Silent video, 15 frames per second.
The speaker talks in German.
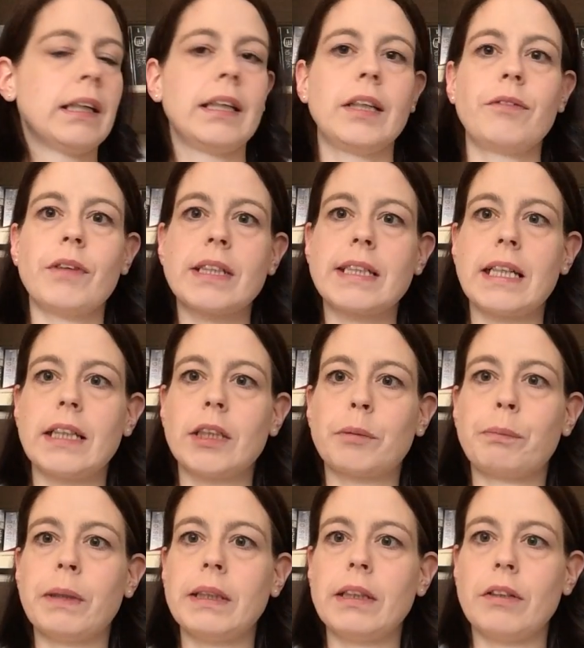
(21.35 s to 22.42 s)
ich war sehr
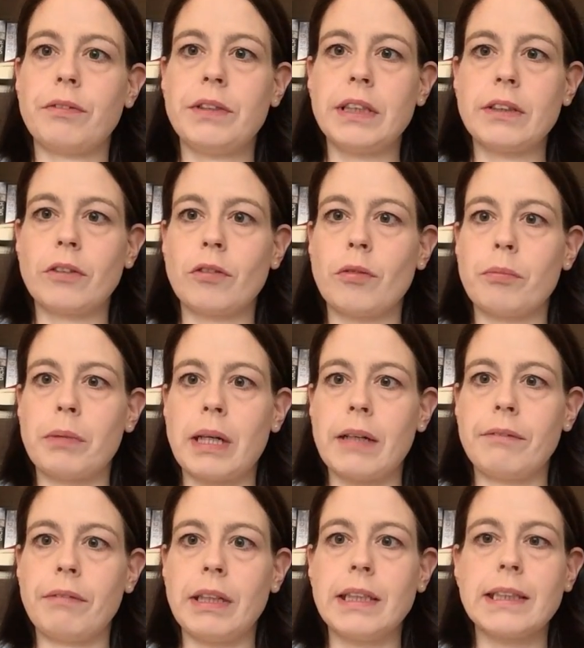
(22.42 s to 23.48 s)
gespannt auf diesen
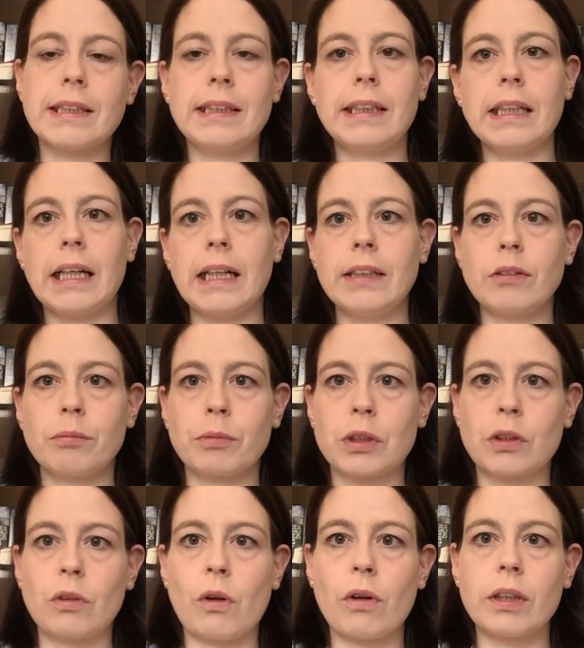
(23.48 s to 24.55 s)
Roman, weil es hier halt um
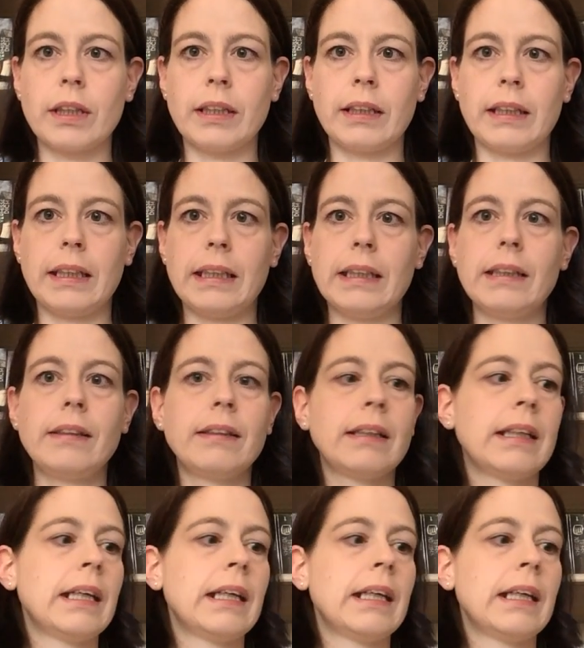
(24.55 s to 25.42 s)
Stalking geht.